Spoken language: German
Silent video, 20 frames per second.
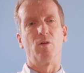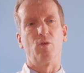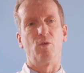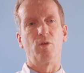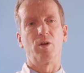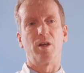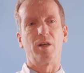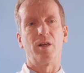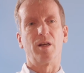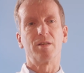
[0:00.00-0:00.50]

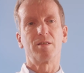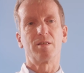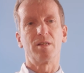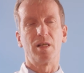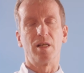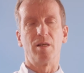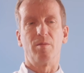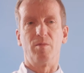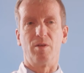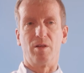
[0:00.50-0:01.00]
oder das
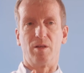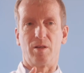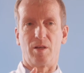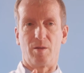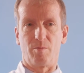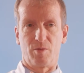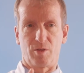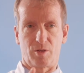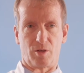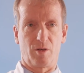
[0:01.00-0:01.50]
eben in
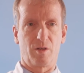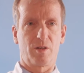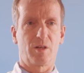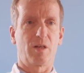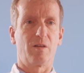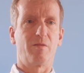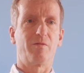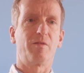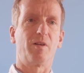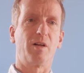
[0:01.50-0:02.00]
dem
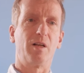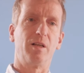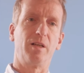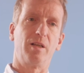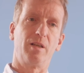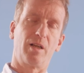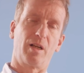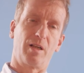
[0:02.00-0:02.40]
besonderen Fall